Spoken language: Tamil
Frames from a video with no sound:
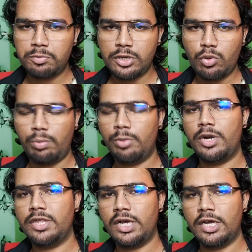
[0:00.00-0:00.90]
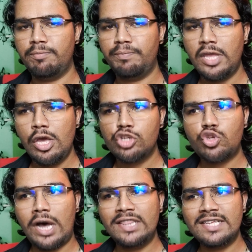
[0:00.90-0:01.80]
வெப்சைட் ஓப்பன் பண்ணியிருந்தாங்க
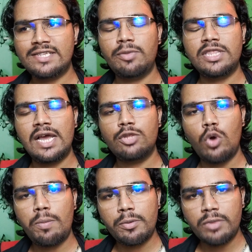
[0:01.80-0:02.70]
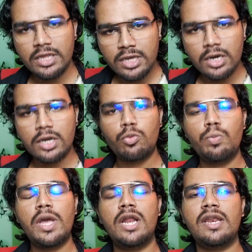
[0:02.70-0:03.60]
ஸோ அந்த சமயத்தில் அது ஓப்பன் பண்ணதுக்கான
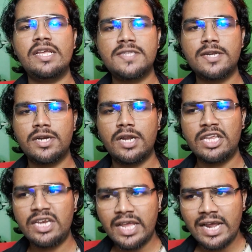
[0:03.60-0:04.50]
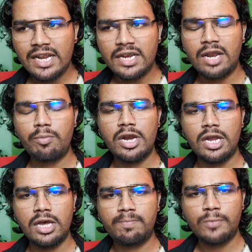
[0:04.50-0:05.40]
உண்மையான ரீசன் என்ன இன்றைக்கான
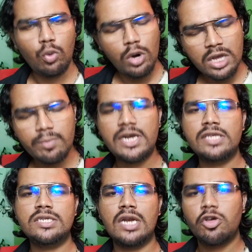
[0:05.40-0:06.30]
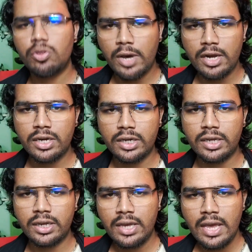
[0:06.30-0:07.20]
நிலமையில் உலகமே டிஜிட்டலாக வந்து மாறிக்கிட்டு
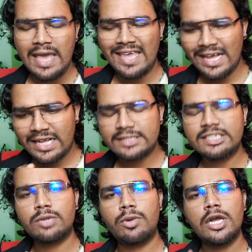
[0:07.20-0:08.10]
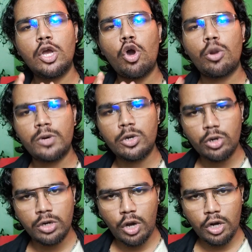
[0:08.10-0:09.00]
இருக்கு எக்கச்சக்கமான
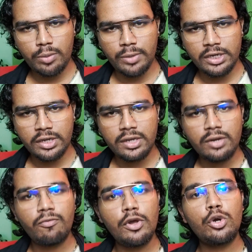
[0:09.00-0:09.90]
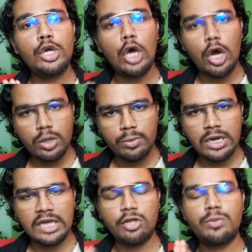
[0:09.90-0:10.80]
கவர்மெண்ட்டோட டாக்குமெண்ட் வெறும்
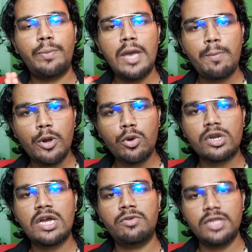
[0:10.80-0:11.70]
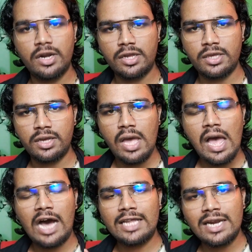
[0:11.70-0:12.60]
டாக்குமெண்ட் அதாவது பேப்பர் ஒர்க்காக வந்து இருக்குது
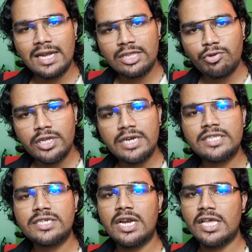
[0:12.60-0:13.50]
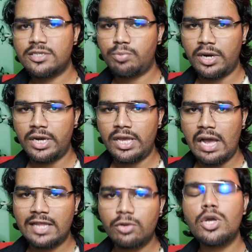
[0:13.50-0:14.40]
அது எல்லாத்தையும் வந்து டிஜிட்டலைஸ் பண்ணி
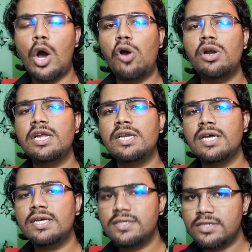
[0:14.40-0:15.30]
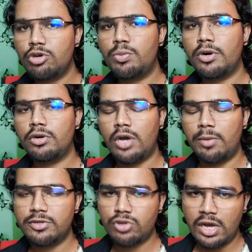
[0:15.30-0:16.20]
அதை வந்து ஆன்லைனில் சர்வ் பண்ணணும்
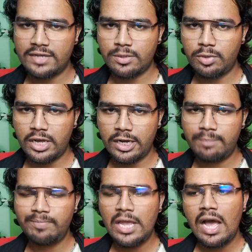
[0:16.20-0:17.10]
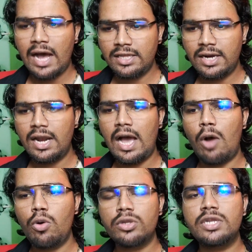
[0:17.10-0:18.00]
அப்படின்னு சொல்லி ஆசைப்பட்டாங்க அதனால்
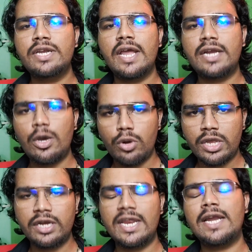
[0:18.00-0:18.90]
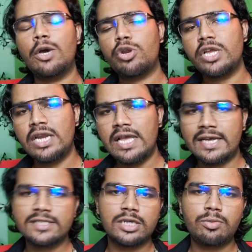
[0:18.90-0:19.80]
அவங்க வந்து டேட்டா ஒர்க்கிங் டேட்டா ஒர்க்கிங்கில்
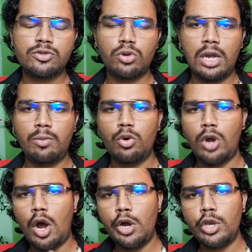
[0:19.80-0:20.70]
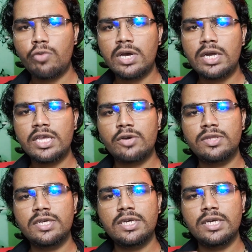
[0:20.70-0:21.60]
எக்கச்சக்கமாக சொல்லலாம் ஒரு ஆடியோவை நீங்கள்
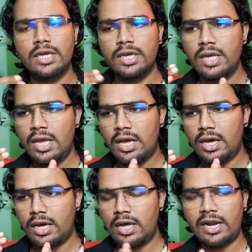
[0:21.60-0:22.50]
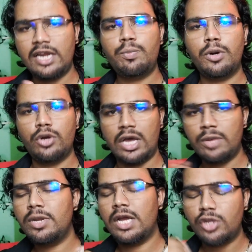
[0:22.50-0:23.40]
வந்து ரைட் பண்ணணும் ஐ
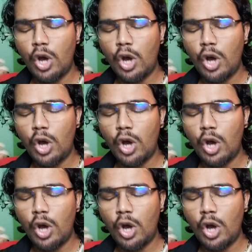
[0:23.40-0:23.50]
மீன் அந்த